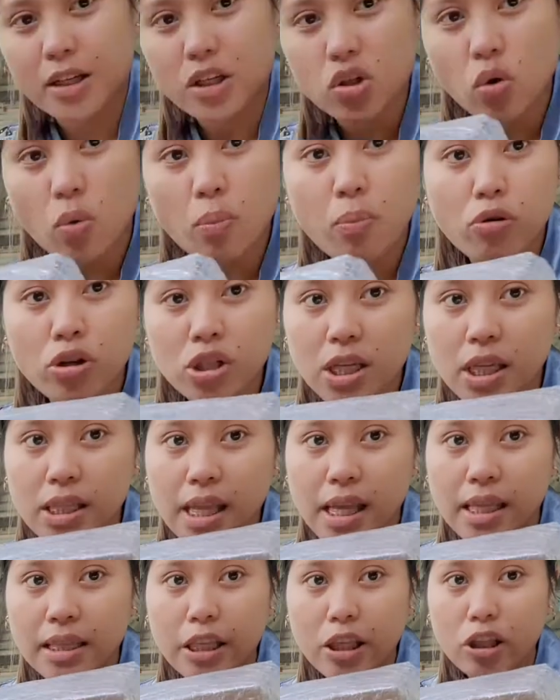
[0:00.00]
So, buksan
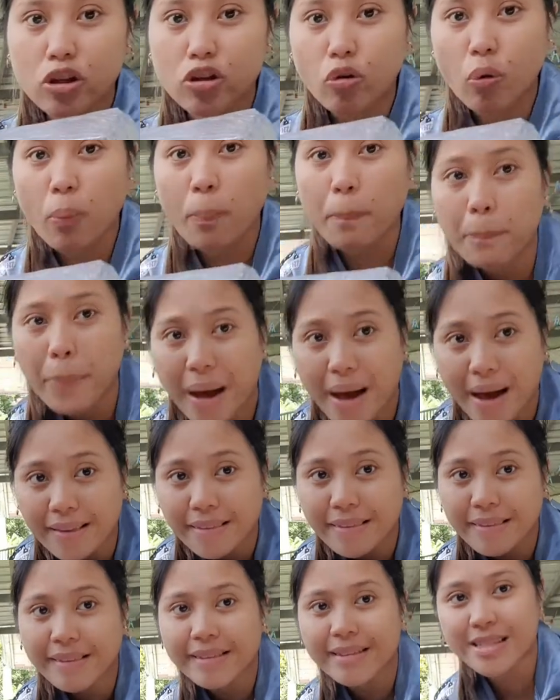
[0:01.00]
natin yung
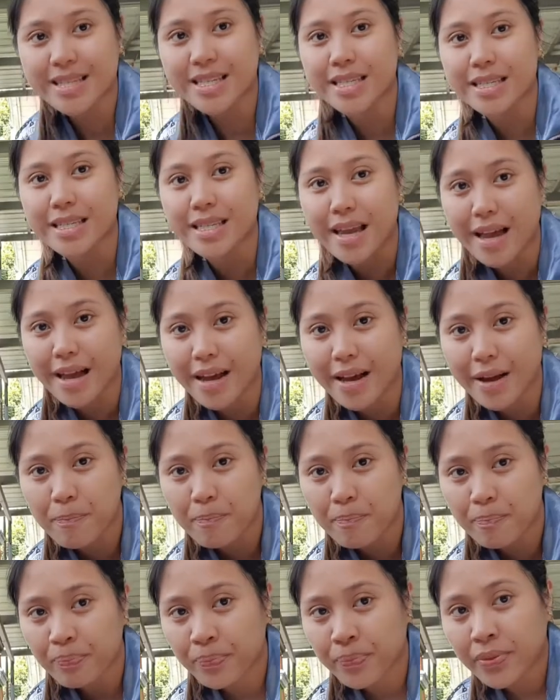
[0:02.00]
pots na
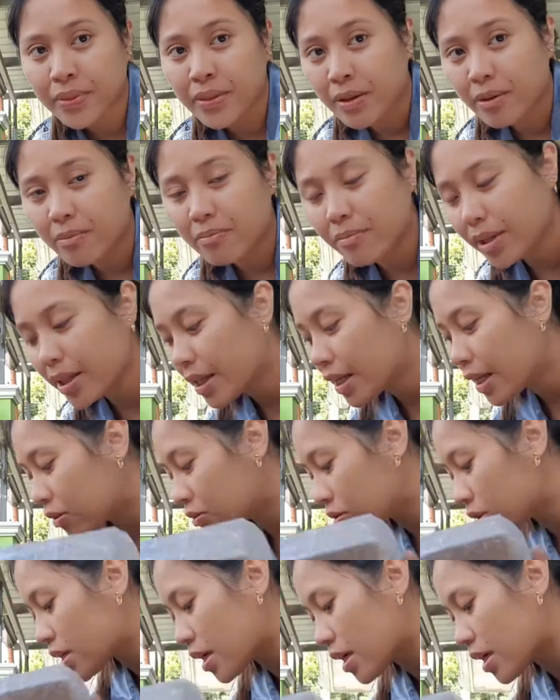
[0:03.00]
binili ko sa